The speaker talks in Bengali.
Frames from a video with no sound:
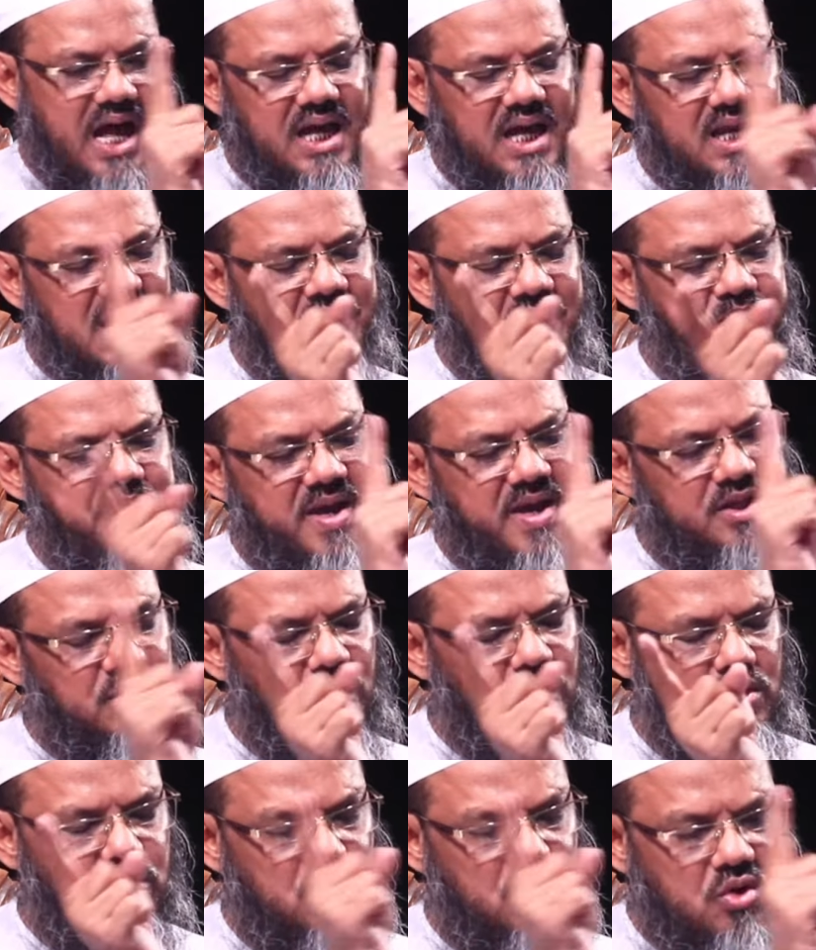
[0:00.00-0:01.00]
আলেম
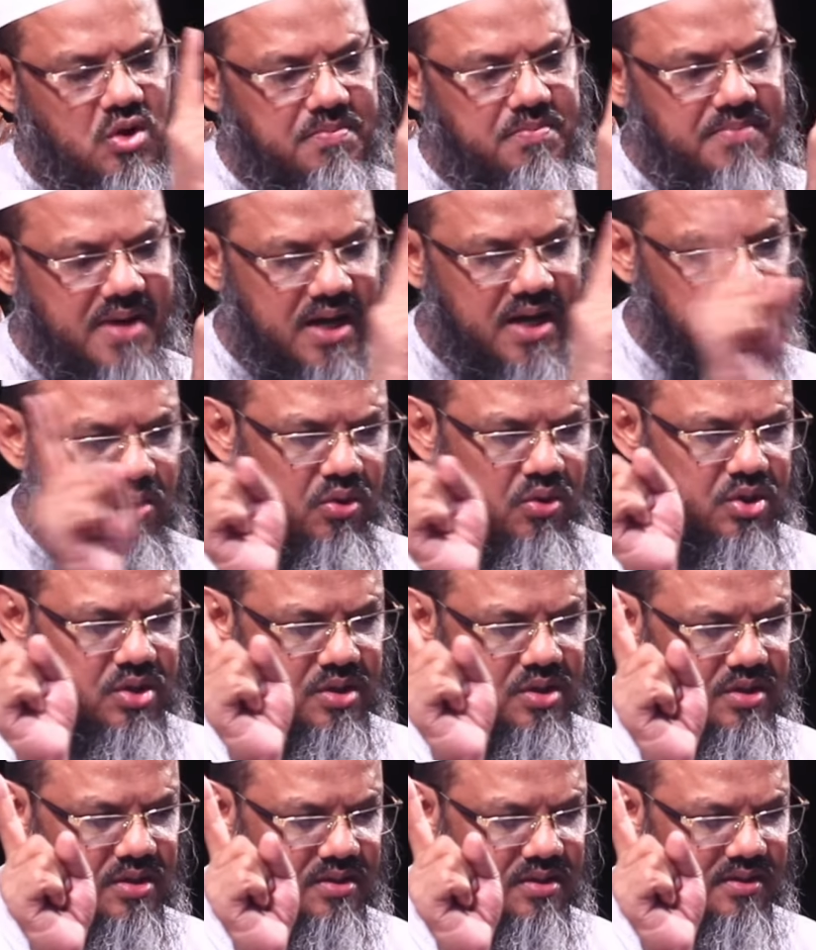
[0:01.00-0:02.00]
ব্যতীত কোনো মানুষ
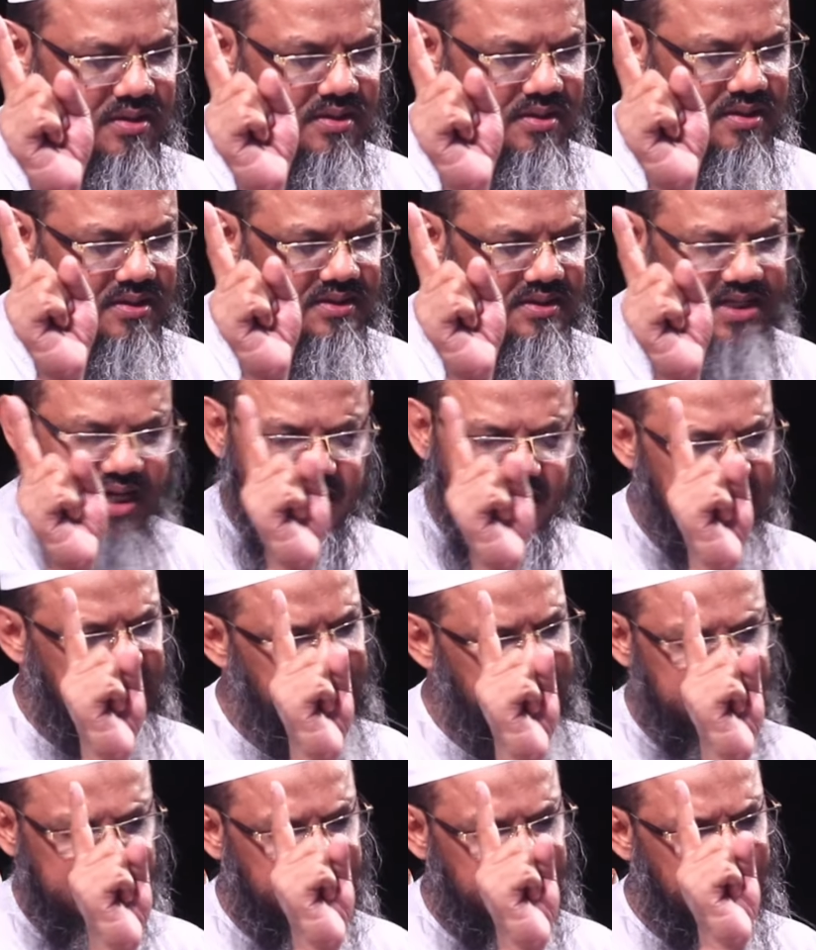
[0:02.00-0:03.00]

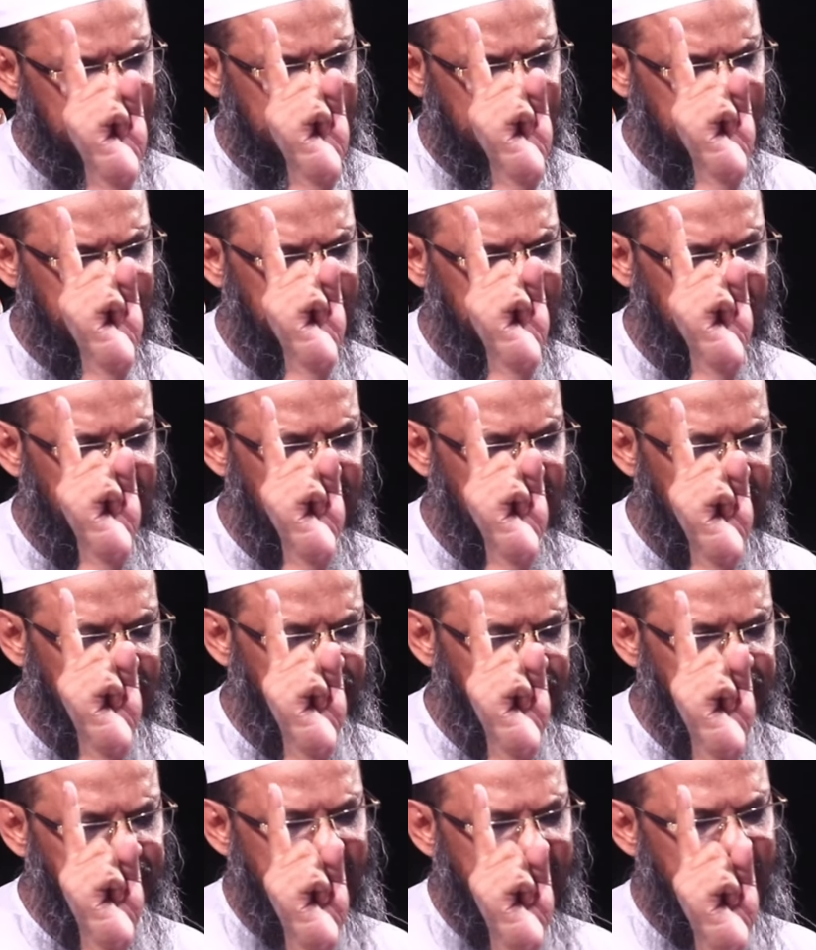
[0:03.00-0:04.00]
জান্নাতে যেতে
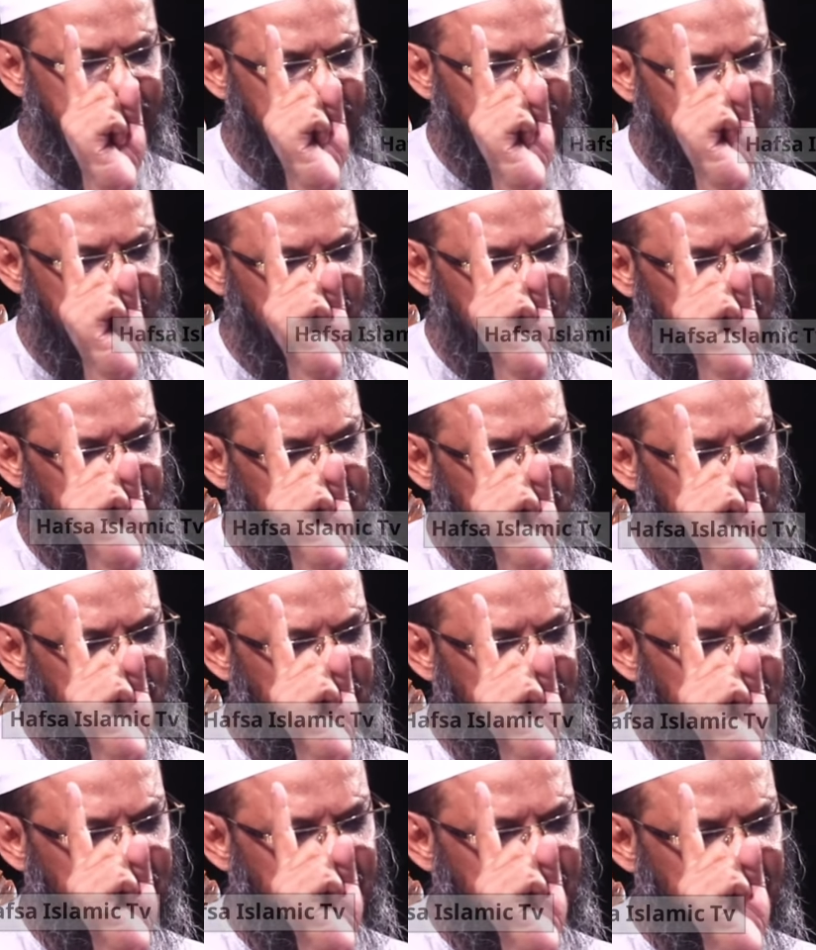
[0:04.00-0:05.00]
পারবে না
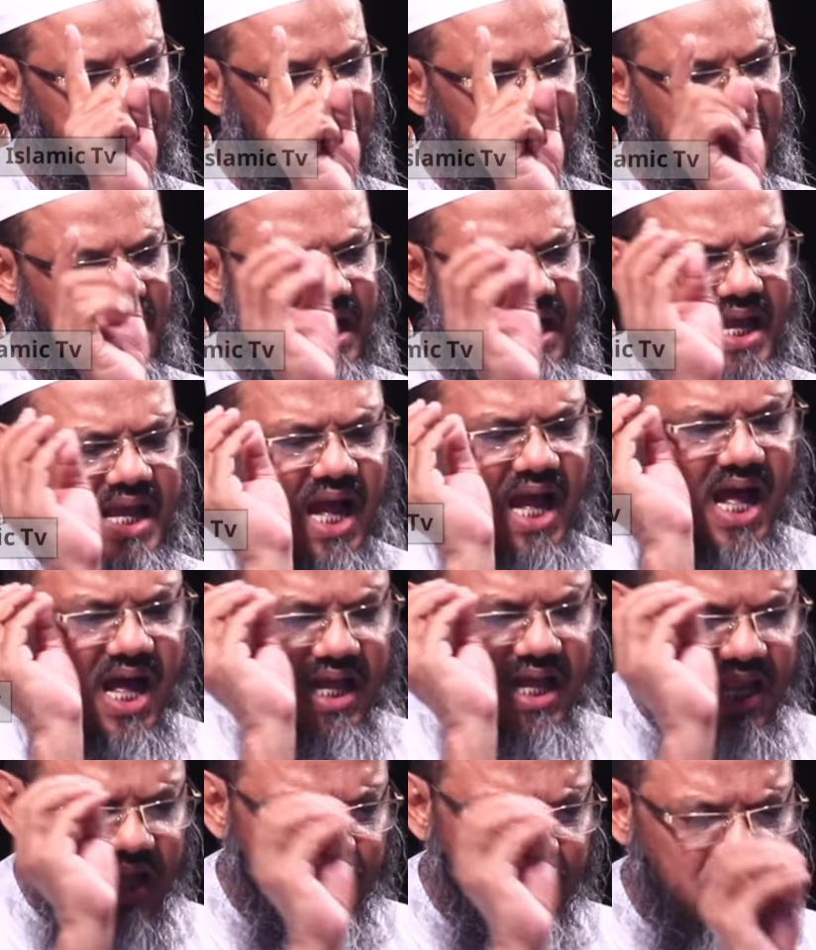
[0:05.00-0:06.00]
এই
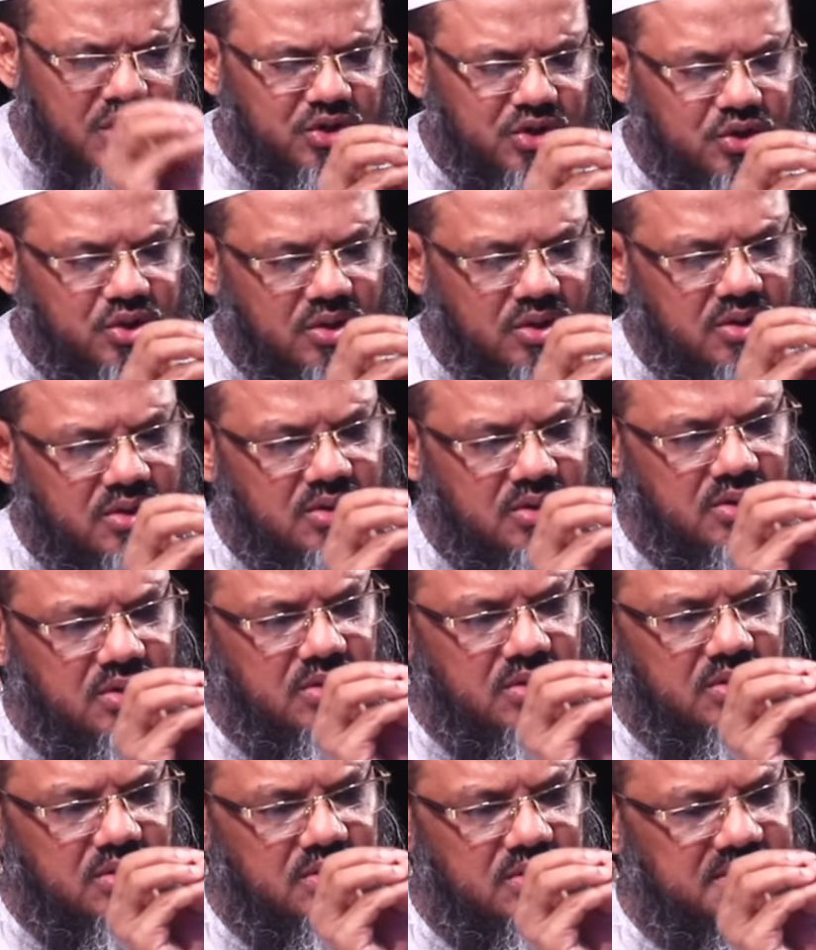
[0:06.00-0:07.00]
আলেম অর্থ
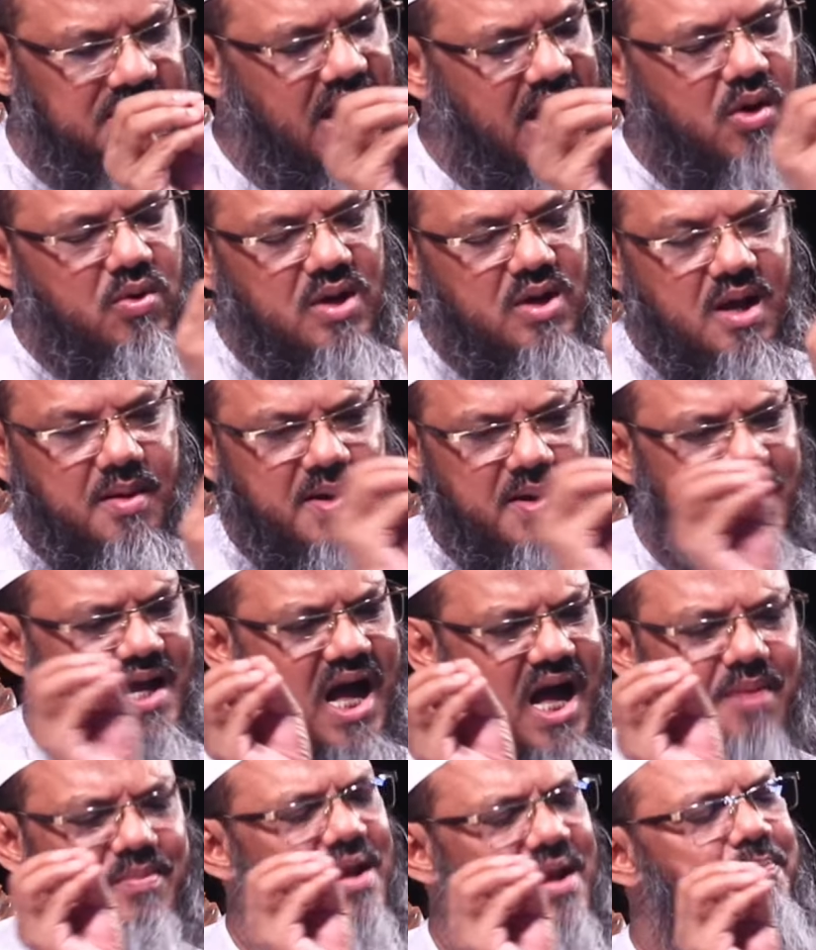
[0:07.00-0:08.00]
দাওরা বা
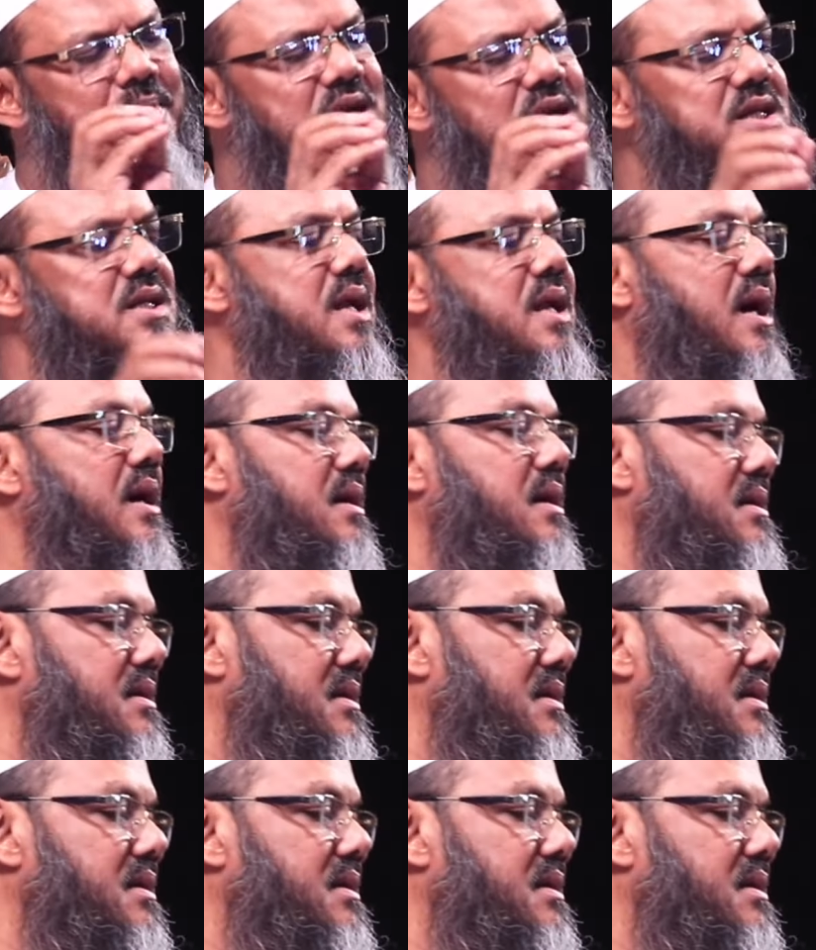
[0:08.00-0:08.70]
কামেল পাস না